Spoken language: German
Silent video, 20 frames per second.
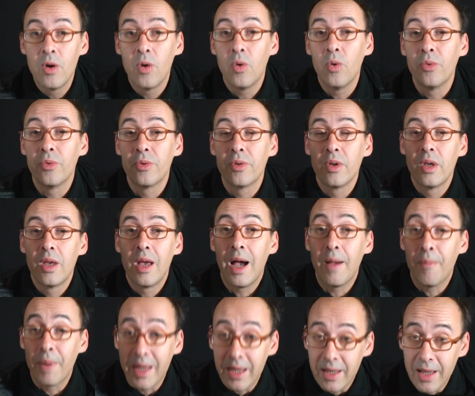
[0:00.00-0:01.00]
und
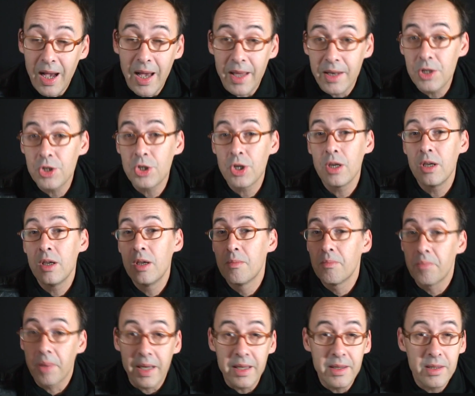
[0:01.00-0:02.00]
amerikanische,
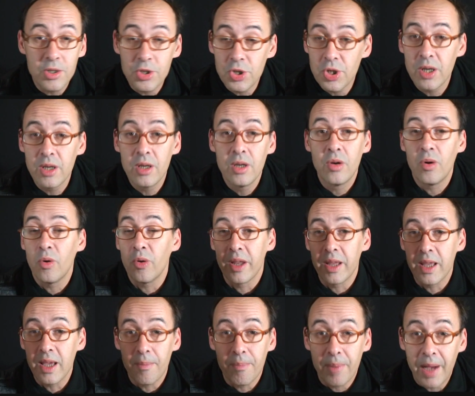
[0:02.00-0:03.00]
britische oder
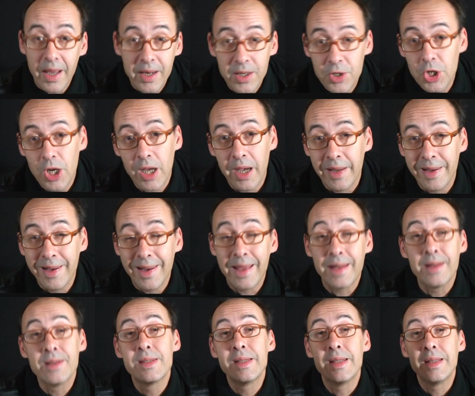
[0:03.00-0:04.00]
japanische
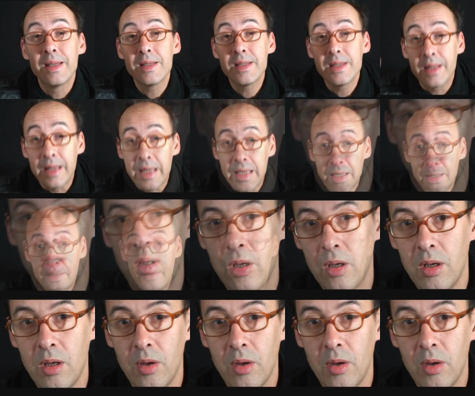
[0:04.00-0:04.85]
Anleihen sind es nicht.